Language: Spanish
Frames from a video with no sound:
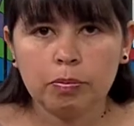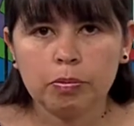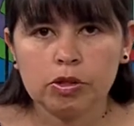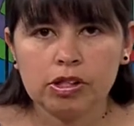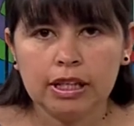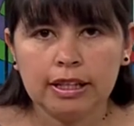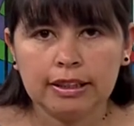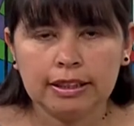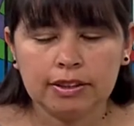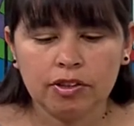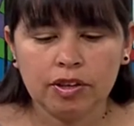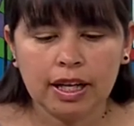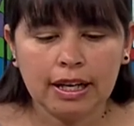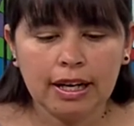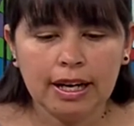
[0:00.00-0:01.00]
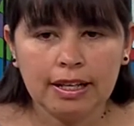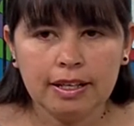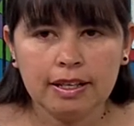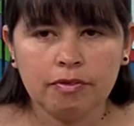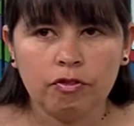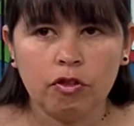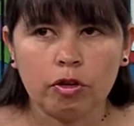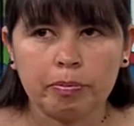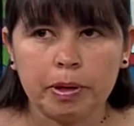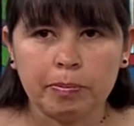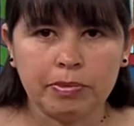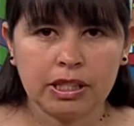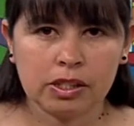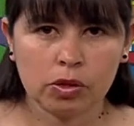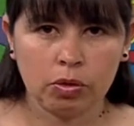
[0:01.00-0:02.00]
de porcelana y acá y formé
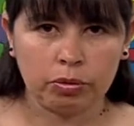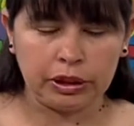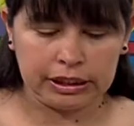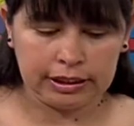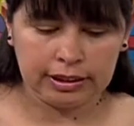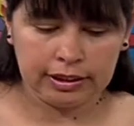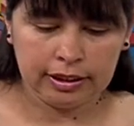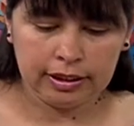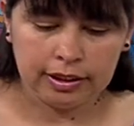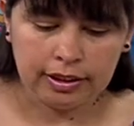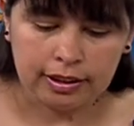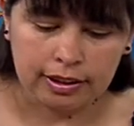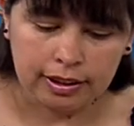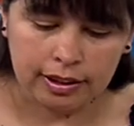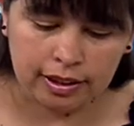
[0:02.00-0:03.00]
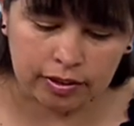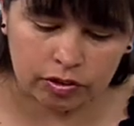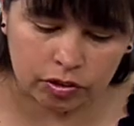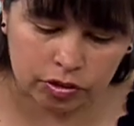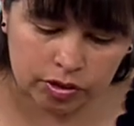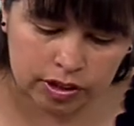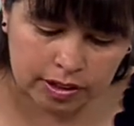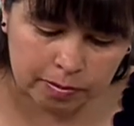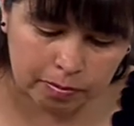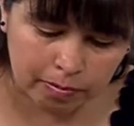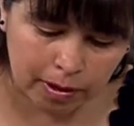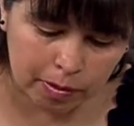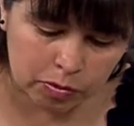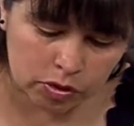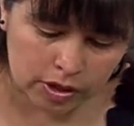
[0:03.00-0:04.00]
mi escobilla. Entonces
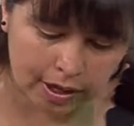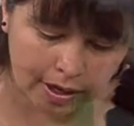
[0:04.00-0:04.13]
vamos